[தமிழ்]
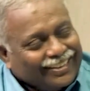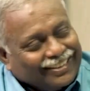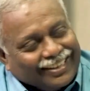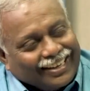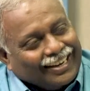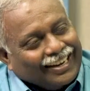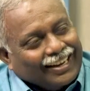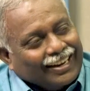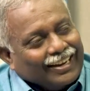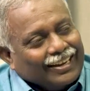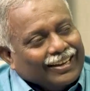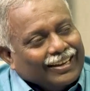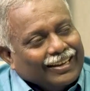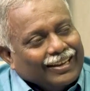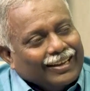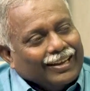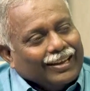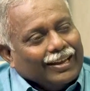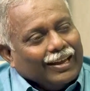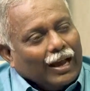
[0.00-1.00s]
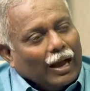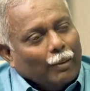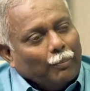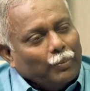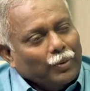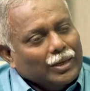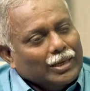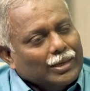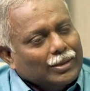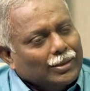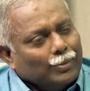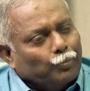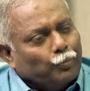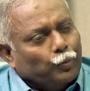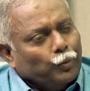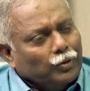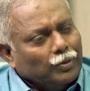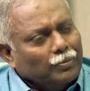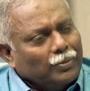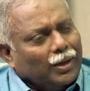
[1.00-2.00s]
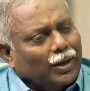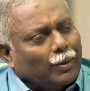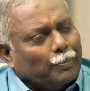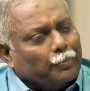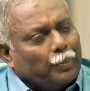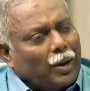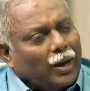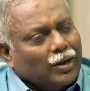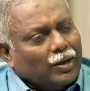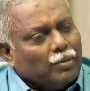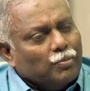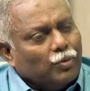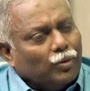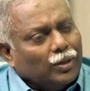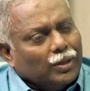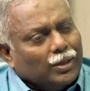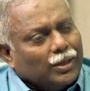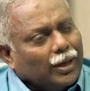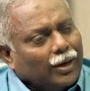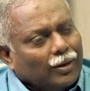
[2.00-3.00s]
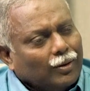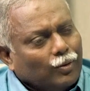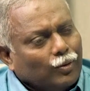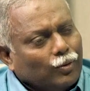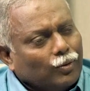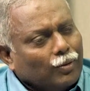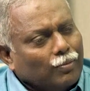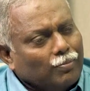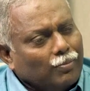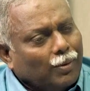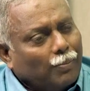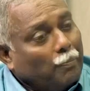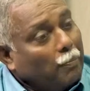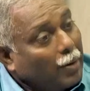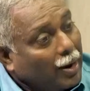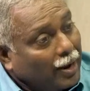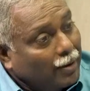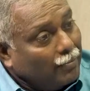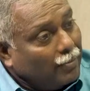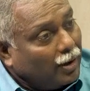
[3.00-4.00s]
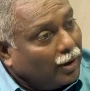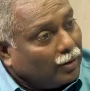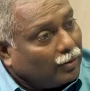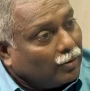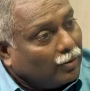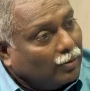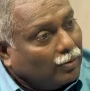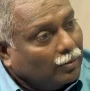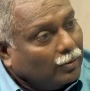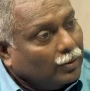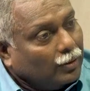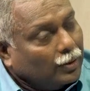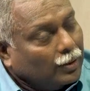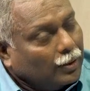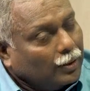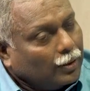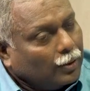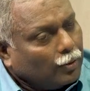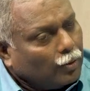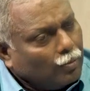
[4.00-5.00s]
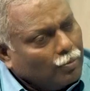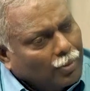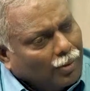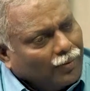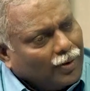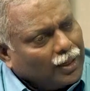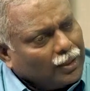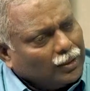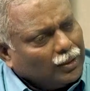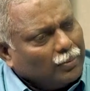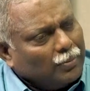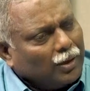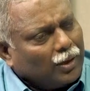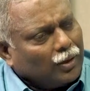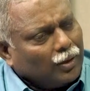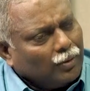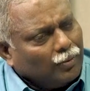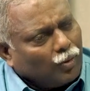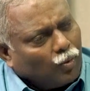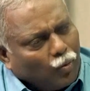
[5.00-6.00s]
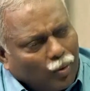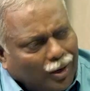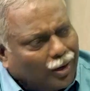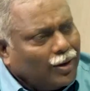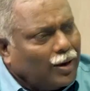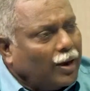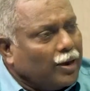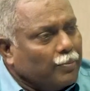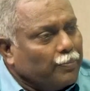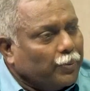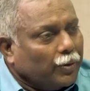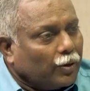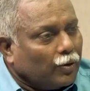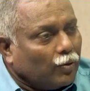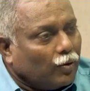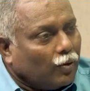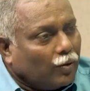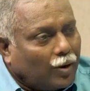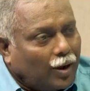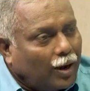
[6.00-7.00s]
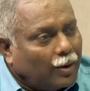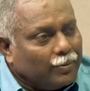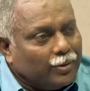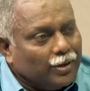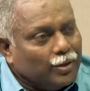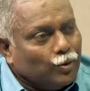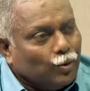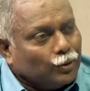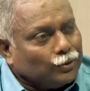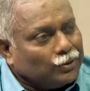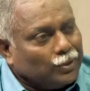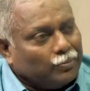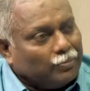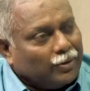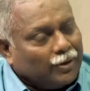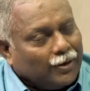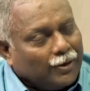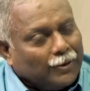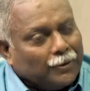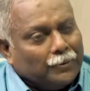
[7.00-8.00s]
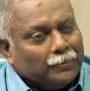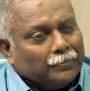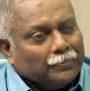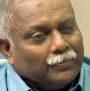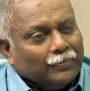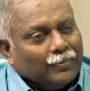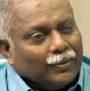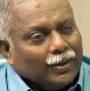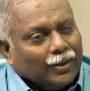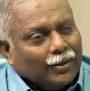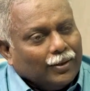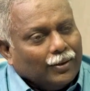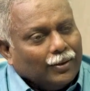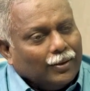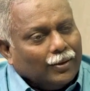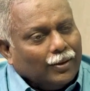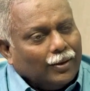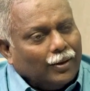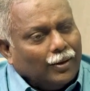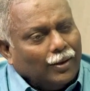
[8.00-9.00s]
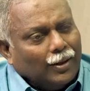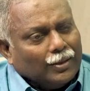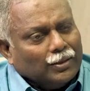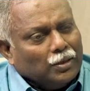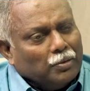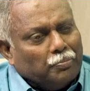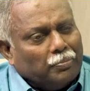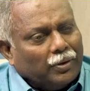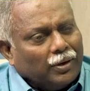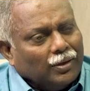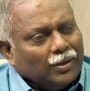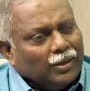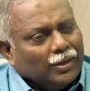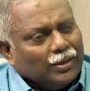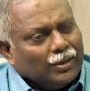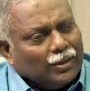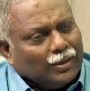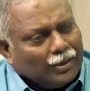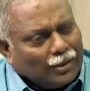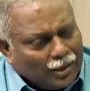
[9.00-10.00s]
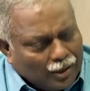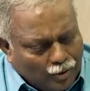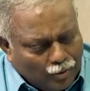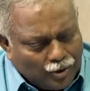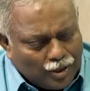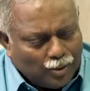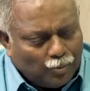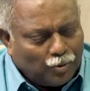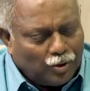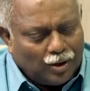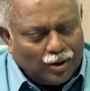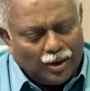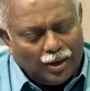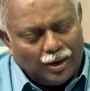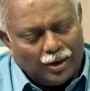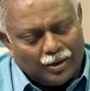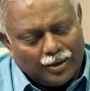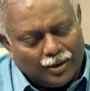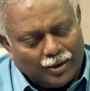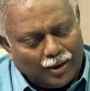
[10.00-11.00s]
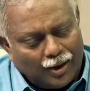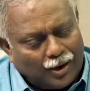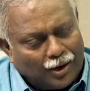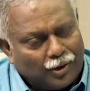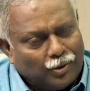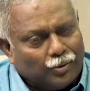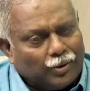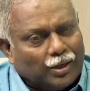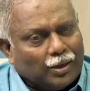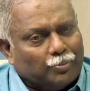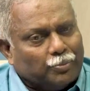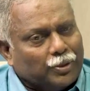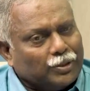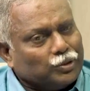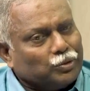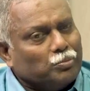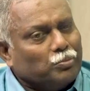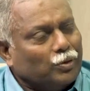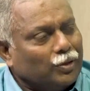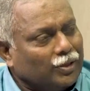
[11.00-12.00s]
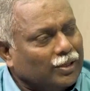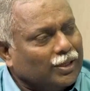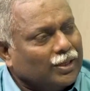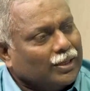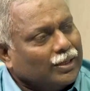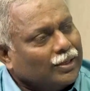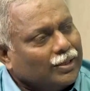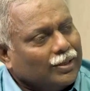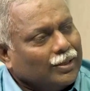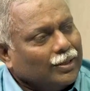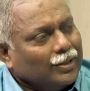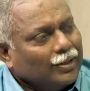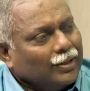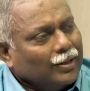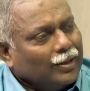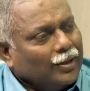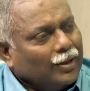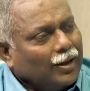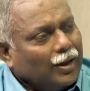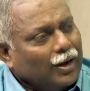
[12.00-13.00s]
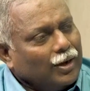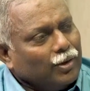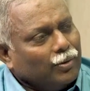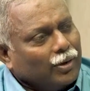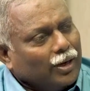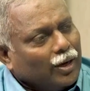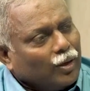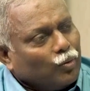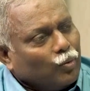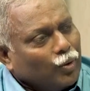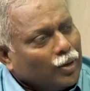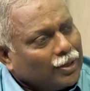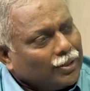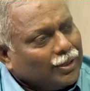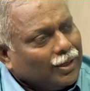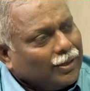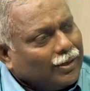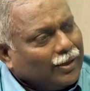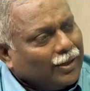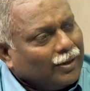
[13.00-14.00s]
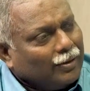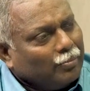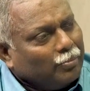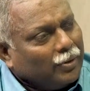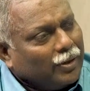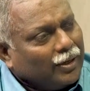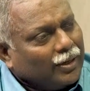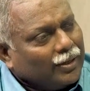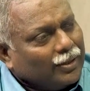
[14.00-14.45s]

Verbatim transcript: தெரியல அப்போ இது புதுமையாக பார்க்கும்பொழுது எனக்கும் ரொம்ப பயமாக இருக்கும் ரொம்ப வருத்தமாக இருக்கும் இவனை உடனே அனுப்பிடணும் அப்படின்னு யோசிப்பேன் நான் ஆனால் அதுக்கு பிறகு என்னுடைய முழங்காலில் நின்று ஆண்டோர்கிட்ட பேசும் பொழுது ஆண்டவர் எனக்கு உணர்த்திக்கிட்டே இருப்பார்